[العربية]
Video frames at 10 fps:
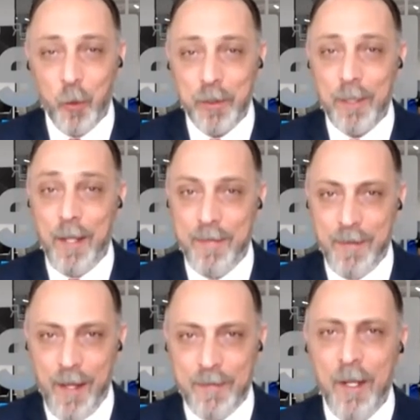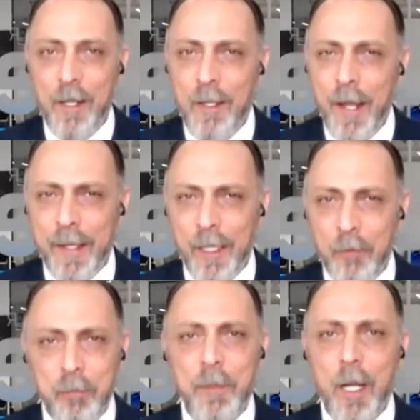نقطة أساس
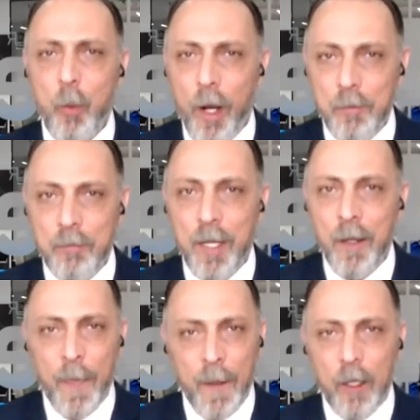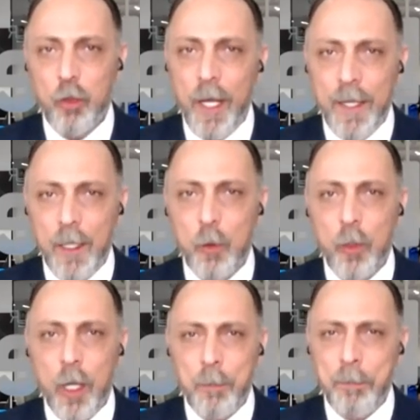لكن نوعا ما شهد
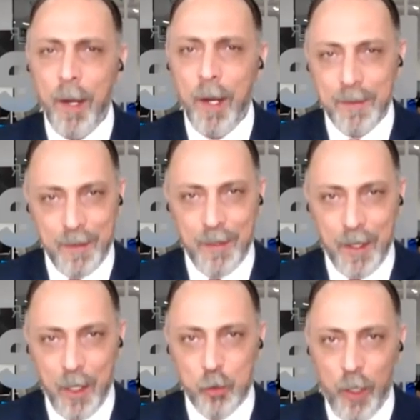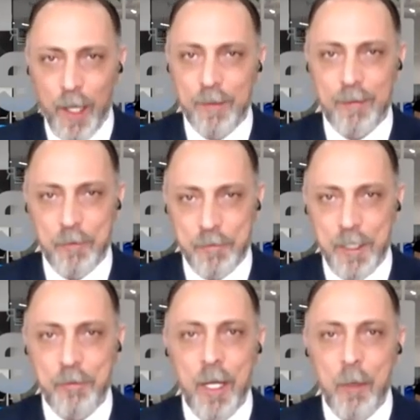الدولار بعض التراجع
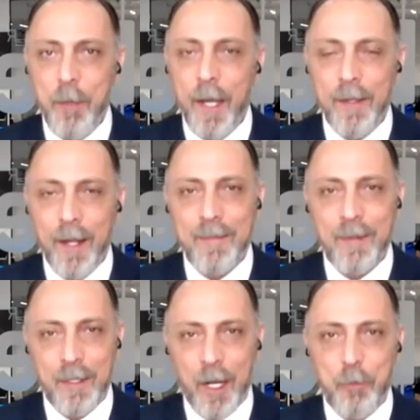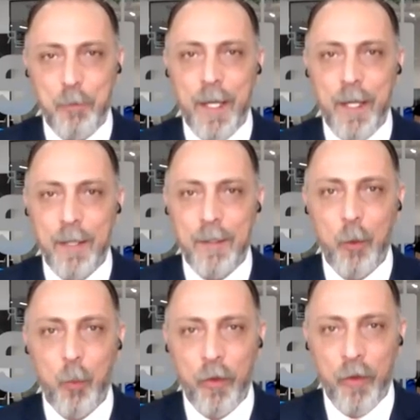الطبيعي بعد أن صدرت بيانات
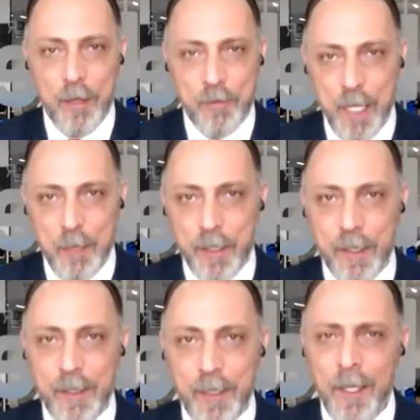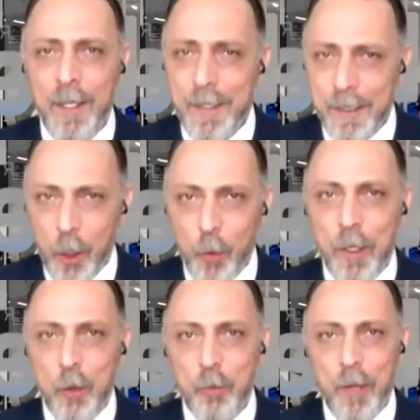الوظائف الأمريكية
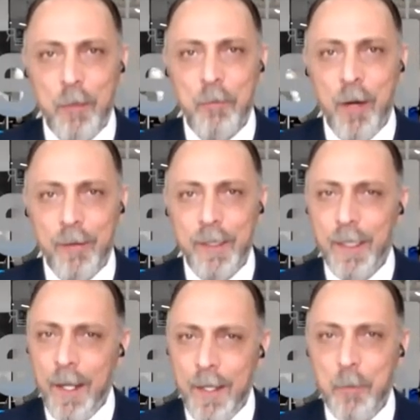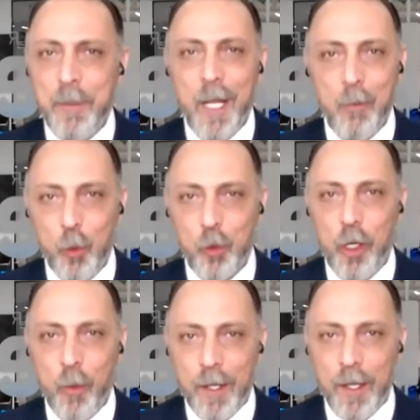يوم الجمعة الماضي كان من
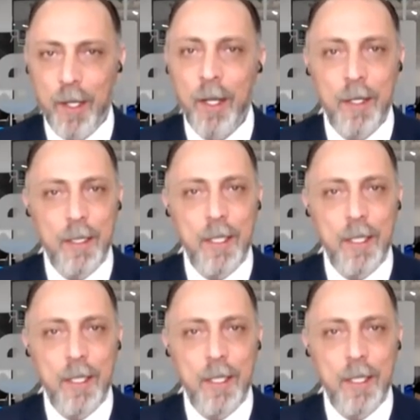المتوقع